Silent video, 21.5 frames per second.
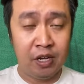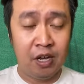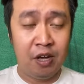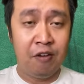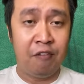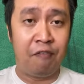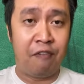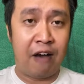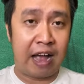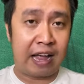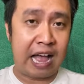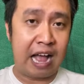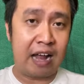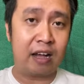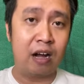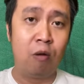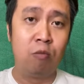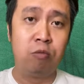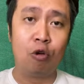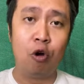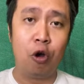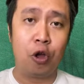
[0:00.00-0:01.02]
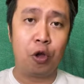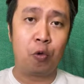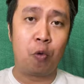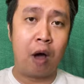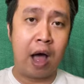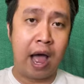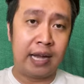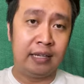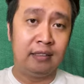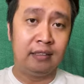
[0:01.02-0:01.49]
Và các đồng đội của
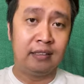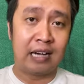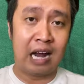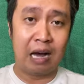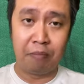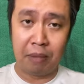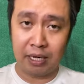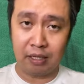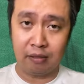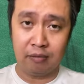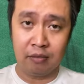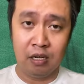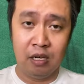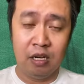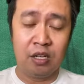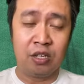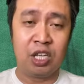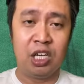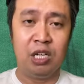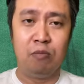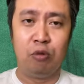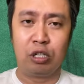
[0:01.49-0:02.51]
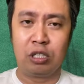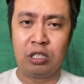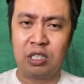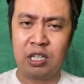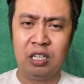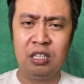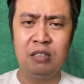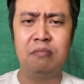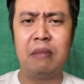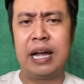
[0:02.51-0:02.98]
anh đã mất như một
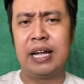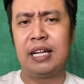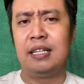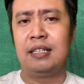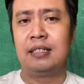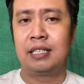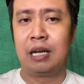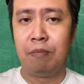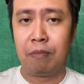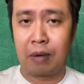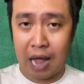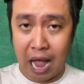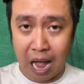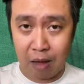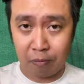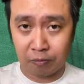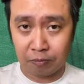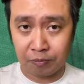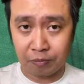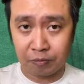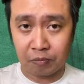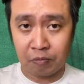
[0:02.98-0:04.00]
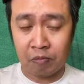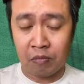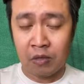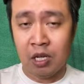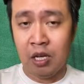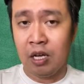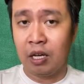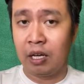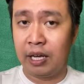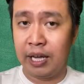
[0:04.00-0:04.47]
chứng bệnh trầm cảm.
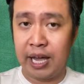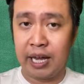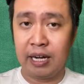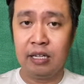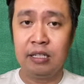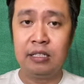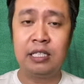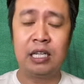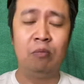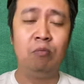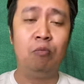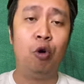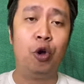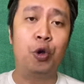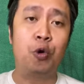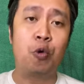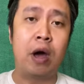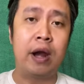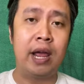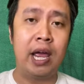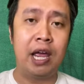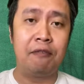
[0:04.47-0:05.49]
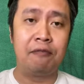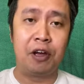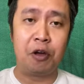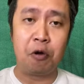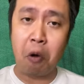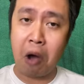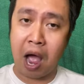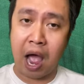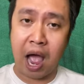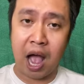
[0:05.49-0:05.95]
Kiên trong mối quan hệ với
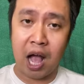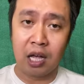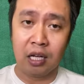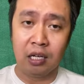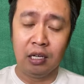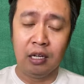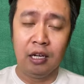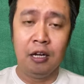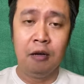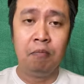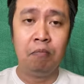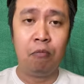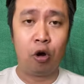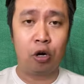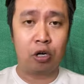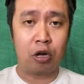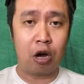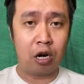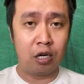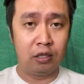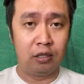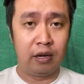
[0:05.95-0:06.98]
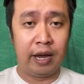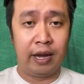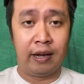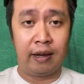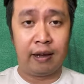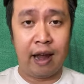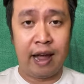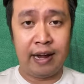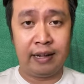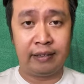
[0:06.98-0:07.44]
Hòa một con người
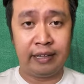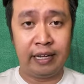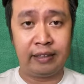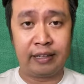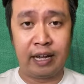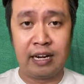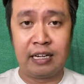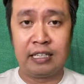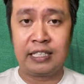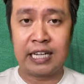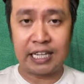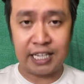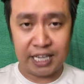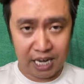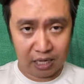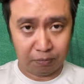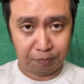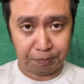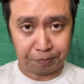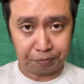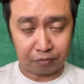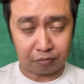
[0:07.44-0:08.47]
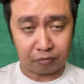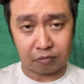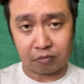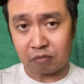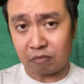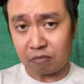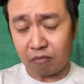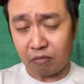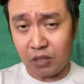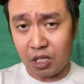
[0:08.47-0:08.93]
đầy tinh thần trách nhiệm.
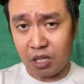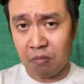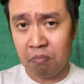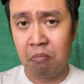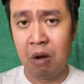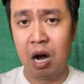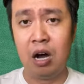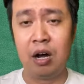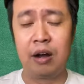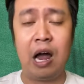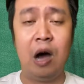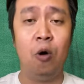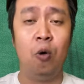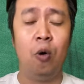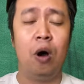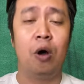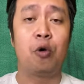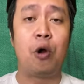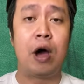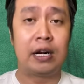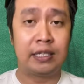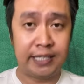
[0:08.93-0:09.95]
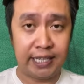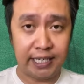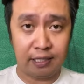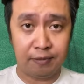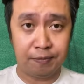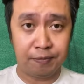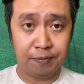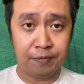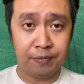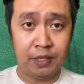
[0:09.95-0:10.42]
Mở đầu đoạn trích
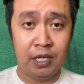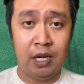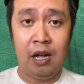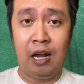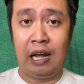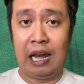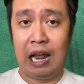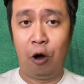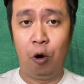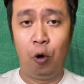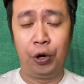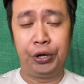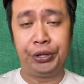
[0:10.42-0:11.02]
là hồi